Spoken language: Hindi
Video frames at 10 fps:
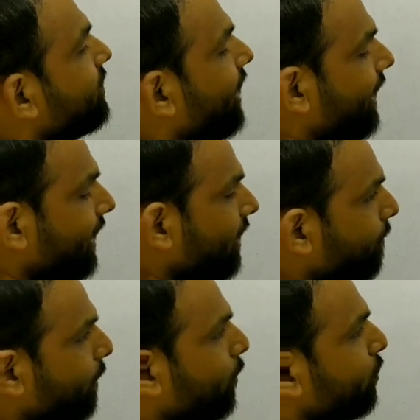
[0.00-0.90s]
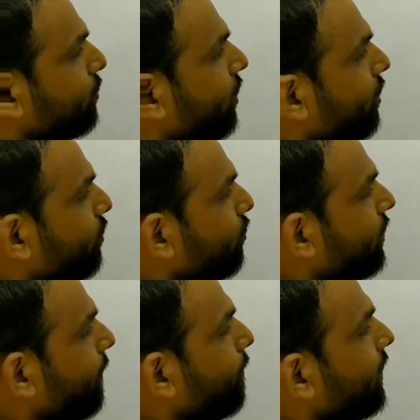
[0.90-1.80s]
इज डायरेक्टली प्रोपोर्शनल टू
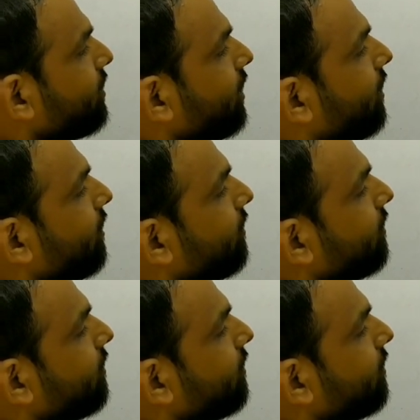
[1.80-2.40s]
टेम्परेचर